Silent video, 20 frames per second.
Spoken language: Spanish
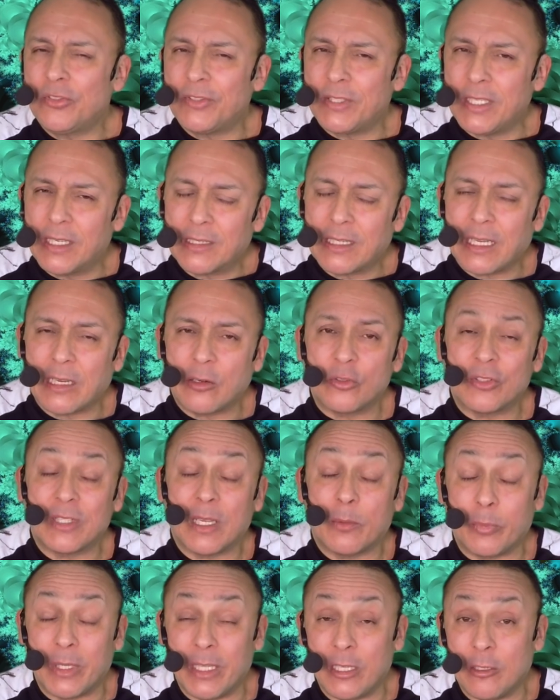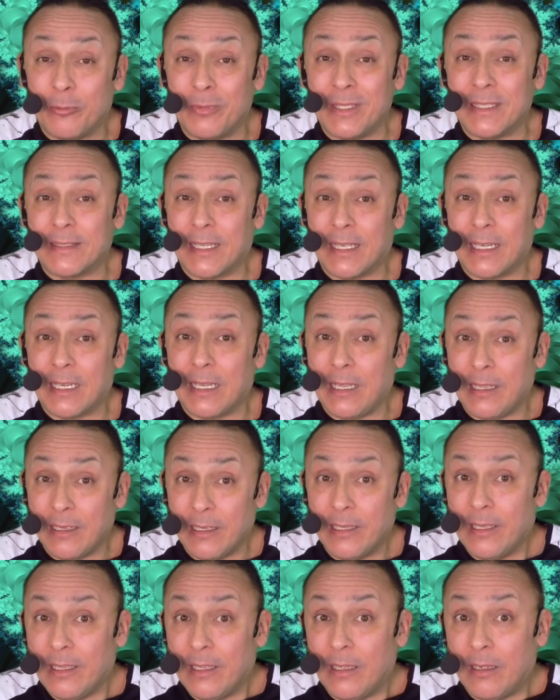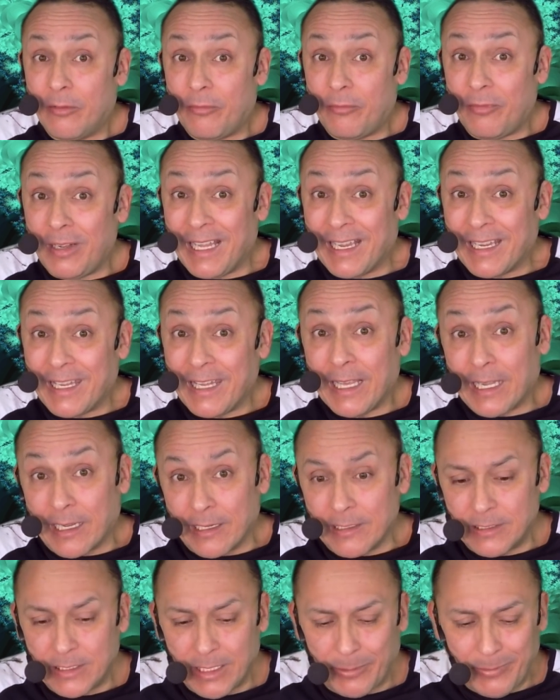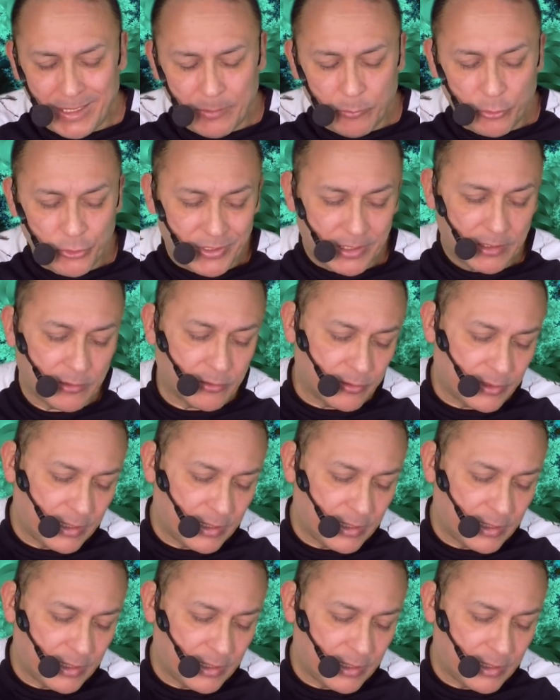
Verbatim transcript: ciertas cosas pueden comenzar a flaquear. Ya veremos si esto